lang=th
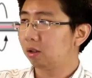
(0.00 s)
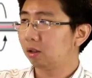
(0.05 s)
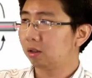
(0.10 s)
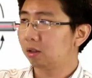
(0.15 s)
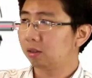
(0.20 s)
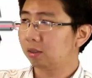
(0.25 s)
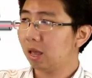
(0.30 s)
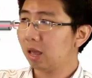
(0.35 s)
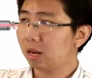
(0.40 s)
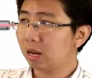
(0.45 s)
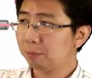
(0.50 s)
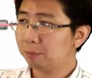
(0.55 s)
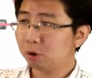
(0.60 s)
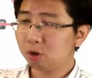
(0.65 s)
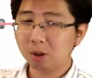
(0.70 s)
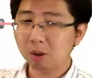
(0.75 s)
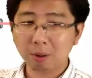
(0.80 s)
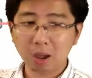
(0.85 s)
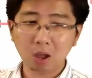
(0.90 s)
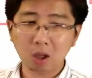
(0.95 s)
ได้ W เท
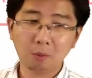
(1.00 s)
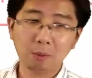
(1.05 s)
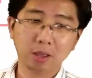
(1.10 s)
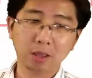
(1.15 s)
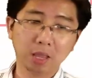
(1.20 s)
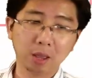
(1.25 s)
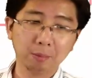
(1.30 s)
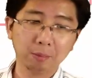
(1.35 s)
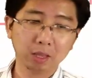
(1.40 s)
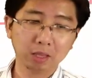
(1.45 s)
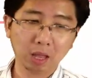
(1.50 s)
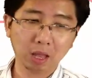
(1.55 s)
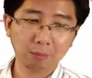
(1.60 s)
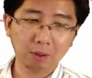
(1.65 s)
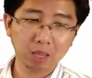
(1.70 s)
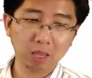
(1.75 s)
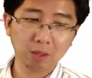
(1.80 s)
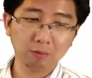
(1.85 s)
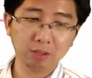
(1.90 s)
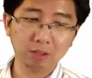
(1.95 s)
อร์บายออกมาอย่างเงี้ยมันจะทำ
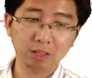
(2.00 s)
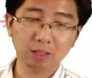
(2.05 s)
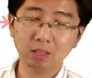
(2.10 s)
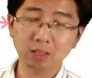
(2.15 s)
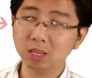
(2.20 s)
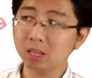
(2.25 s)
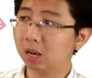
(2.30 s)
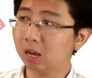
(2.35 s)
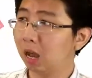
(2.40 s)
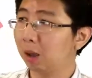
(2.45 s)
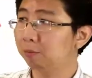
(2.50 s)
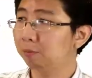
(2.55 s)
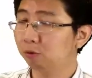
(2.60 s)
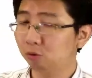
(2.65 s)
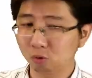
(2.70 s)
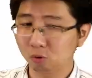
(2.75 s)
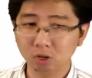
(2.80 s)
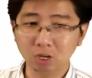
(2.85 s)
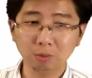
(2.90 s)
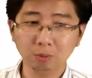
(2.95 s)
ให้ efficiency ครับสู
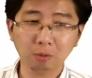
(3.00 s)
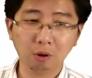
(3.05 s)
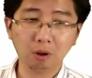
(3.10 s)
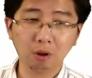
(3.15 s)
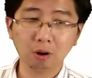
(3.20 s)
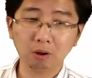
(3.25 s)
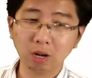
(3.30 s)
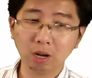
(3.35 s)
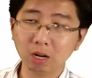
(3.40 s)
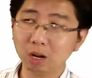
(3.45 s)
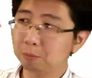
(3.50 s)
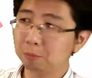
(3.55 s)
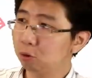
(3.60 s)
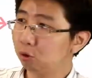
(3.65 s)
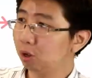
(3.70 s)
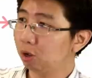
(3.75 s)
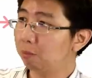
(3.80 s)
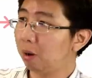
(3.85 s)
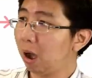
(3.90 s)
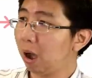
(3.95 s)
งขึ้นเพราะเราได้ W
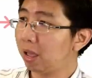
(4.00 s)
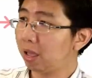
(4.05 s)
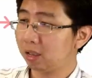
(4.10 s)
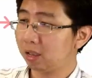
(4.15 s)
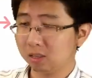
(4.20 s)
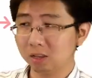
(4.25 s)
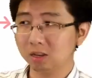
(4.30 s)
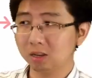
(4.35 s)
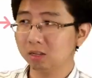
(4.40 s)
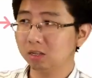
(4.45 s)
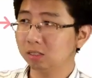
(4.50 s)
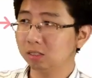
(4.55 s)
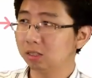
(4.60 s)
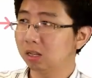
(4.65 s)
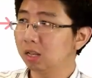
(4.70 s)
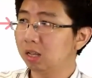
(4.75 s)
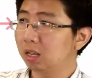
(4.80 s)
เทอร์บายอ่ะเยอะขึ้น